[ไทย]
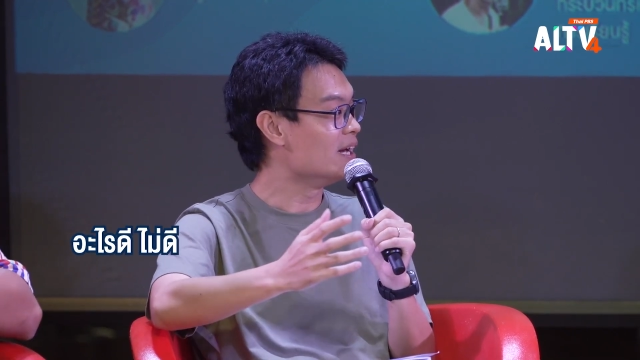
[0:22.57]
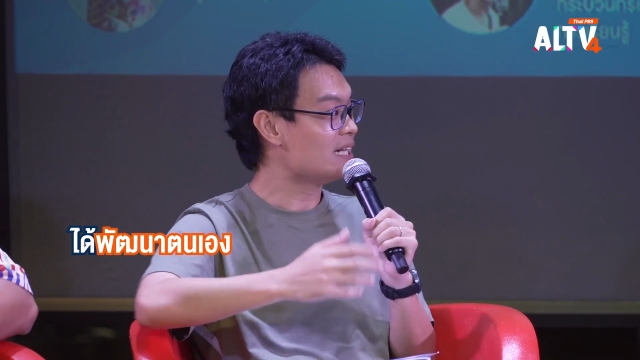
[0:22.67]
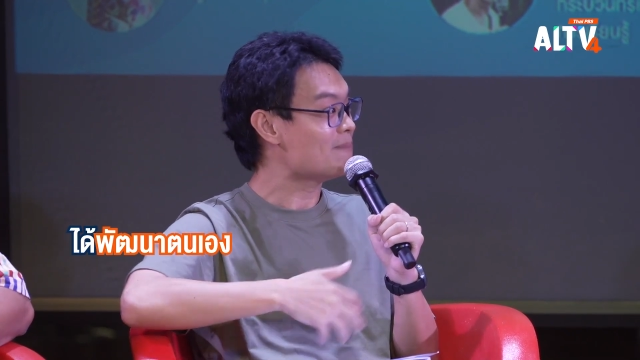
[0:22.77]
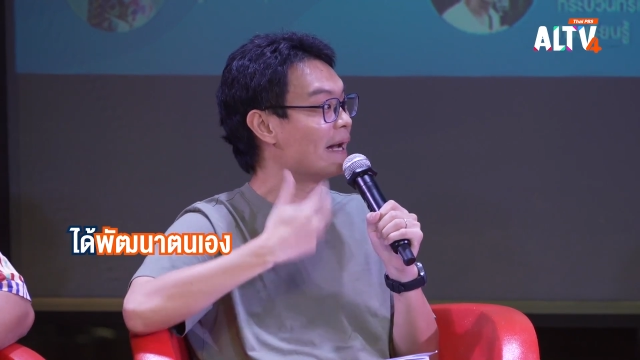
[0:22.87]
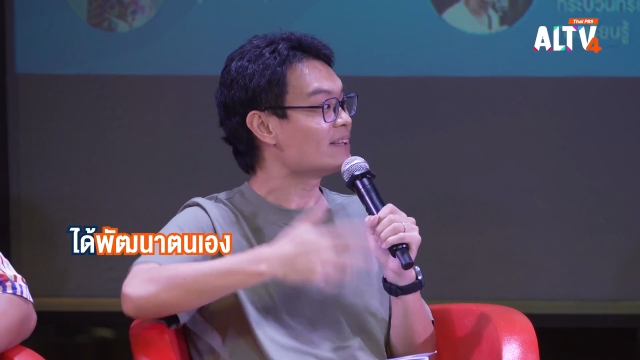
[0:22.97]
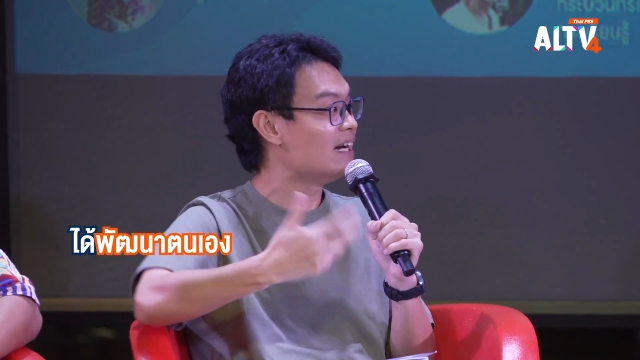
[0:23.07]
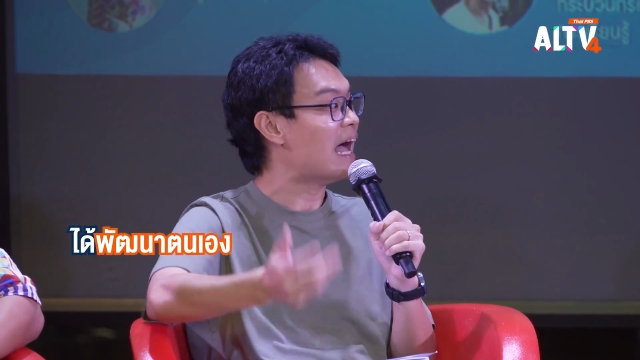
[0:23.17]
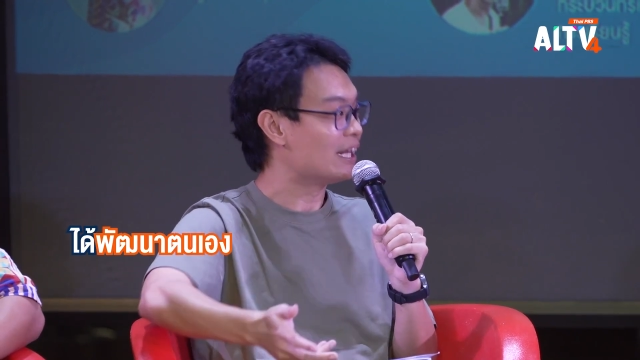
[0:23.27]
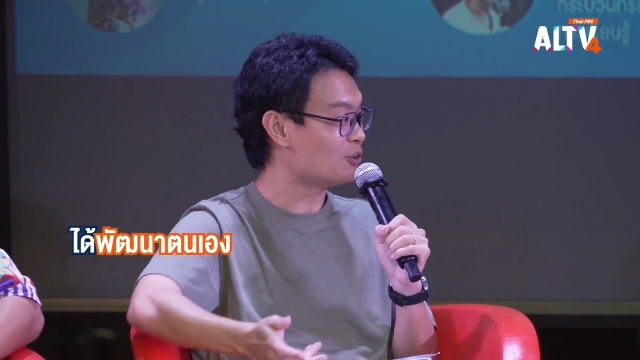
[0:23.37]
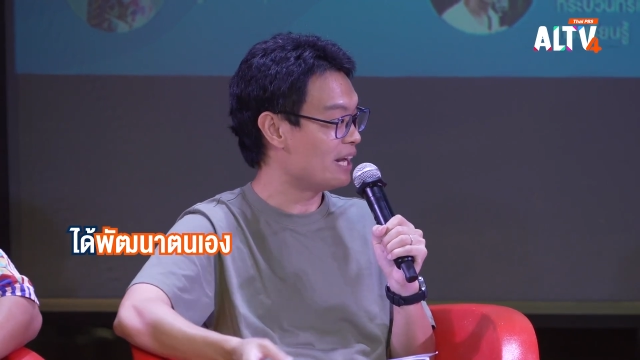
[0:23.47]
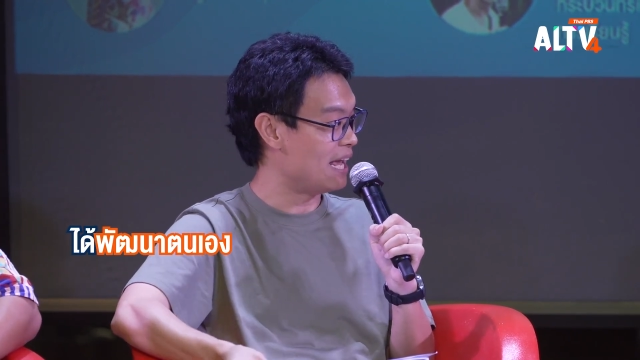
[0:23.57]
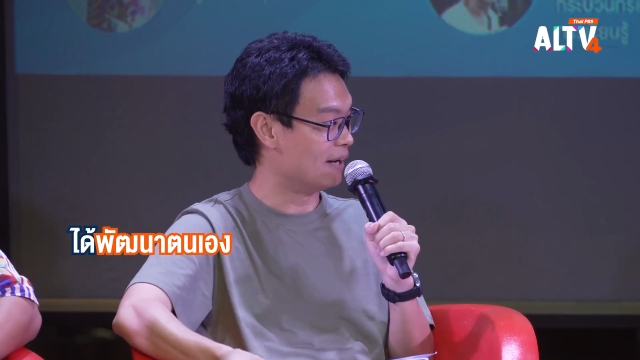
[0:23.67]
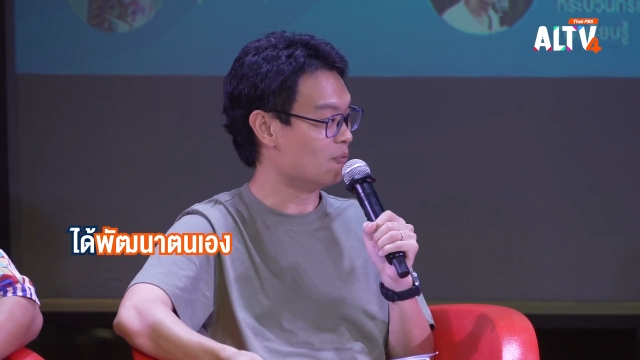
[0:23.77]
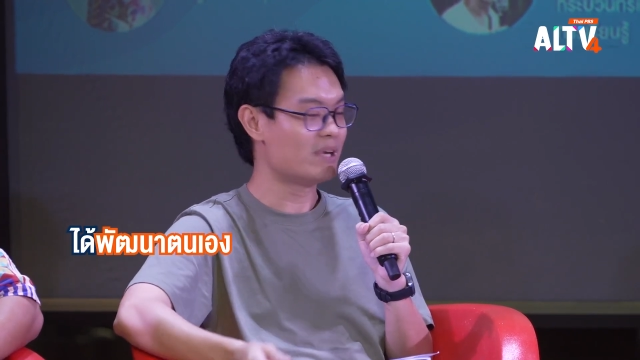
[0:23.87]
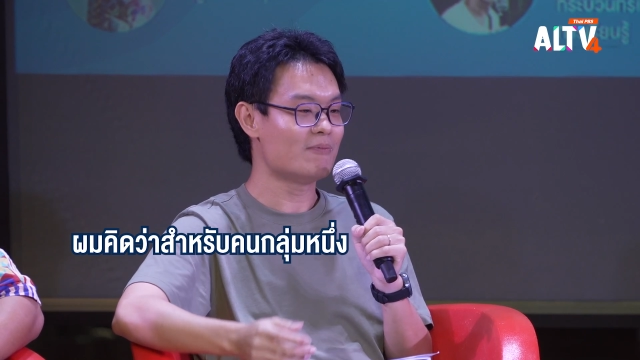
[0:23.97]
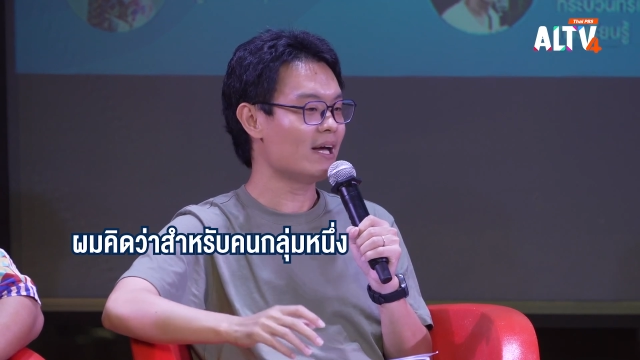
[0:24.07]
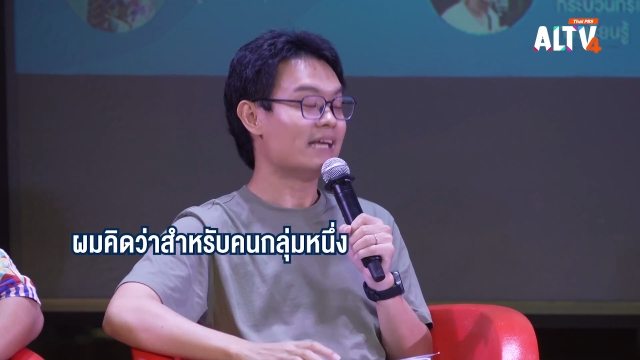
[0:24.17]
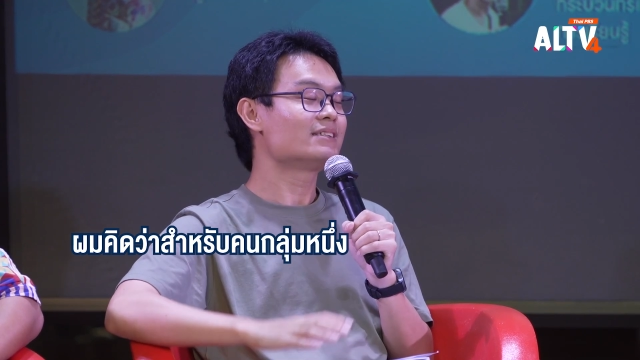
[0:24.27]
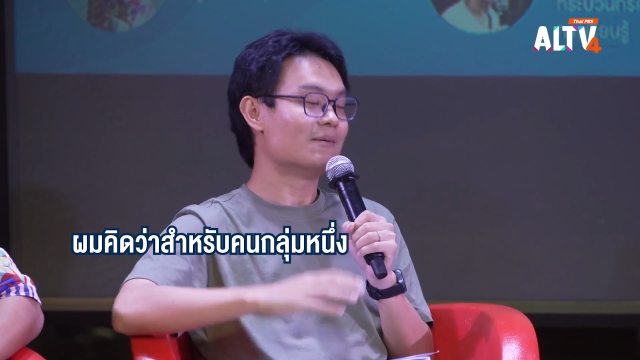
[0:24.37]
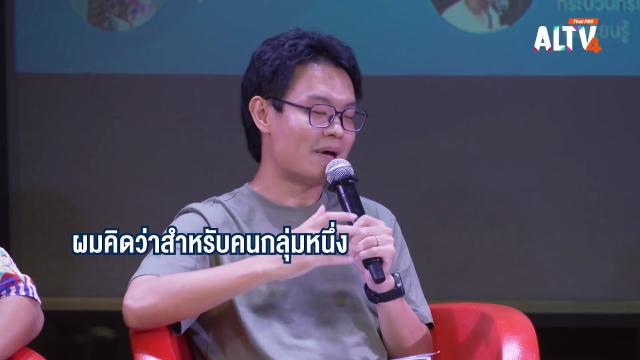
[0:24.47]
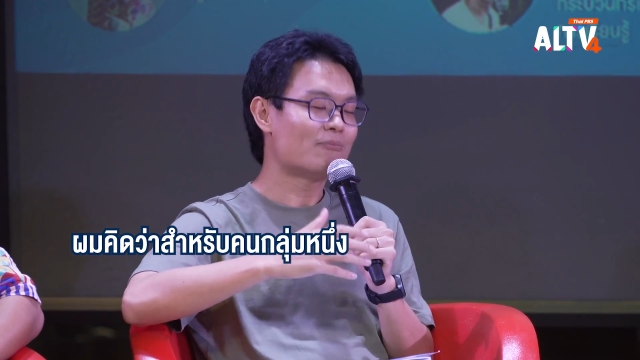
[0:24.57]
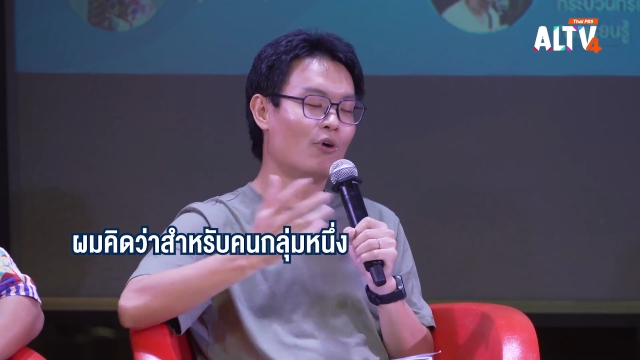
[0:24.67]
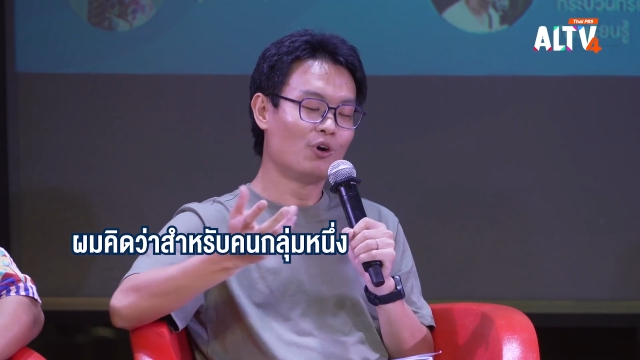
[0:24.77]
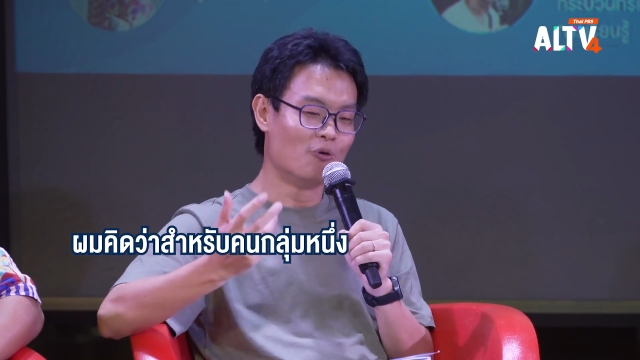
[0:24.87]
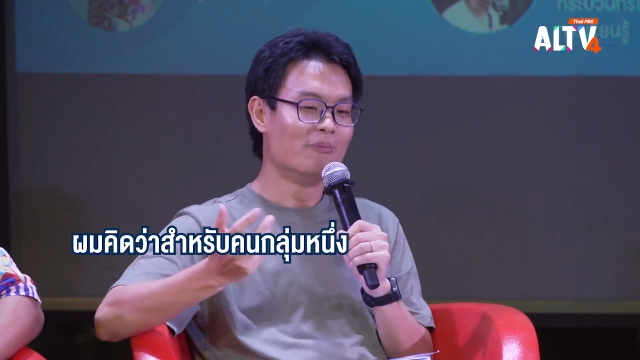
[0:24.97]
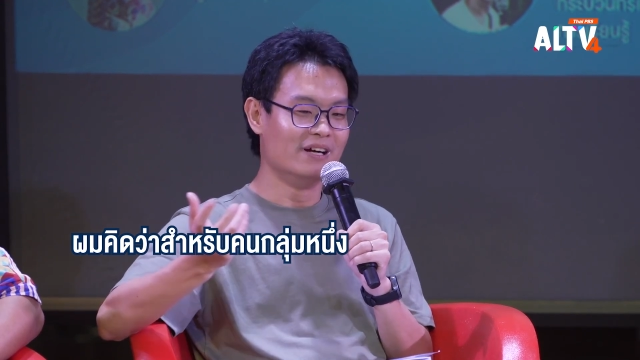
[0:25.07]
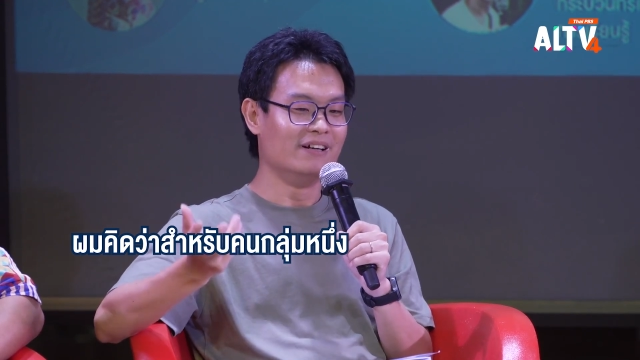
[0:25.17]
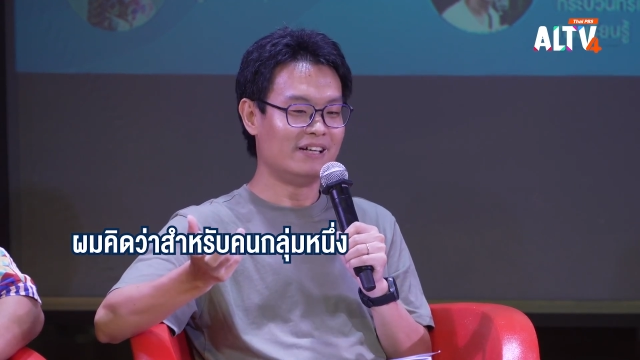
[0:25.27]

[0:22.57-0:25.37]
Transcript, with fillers: ได้พัฒนาตนเองผมคิดว่าสำหรับคนกลุ่มหนึ่ง